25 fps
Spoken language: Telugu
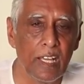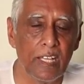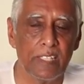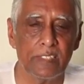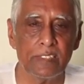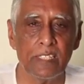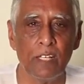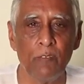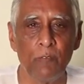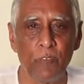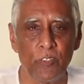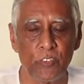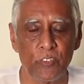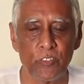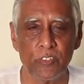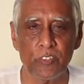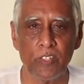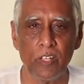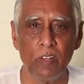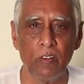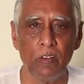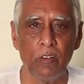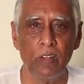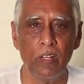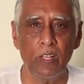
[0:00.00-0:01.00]
ఎగ్జాంపుల్
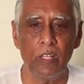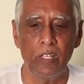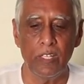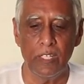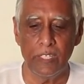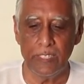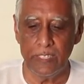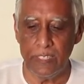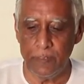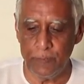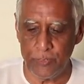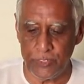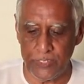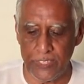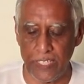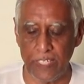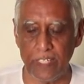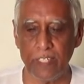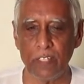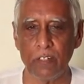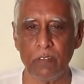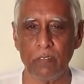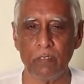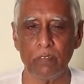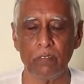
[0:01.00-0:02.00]
చూద్దాం ఇది
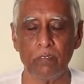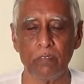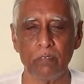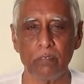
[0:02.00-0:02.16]
శరీరం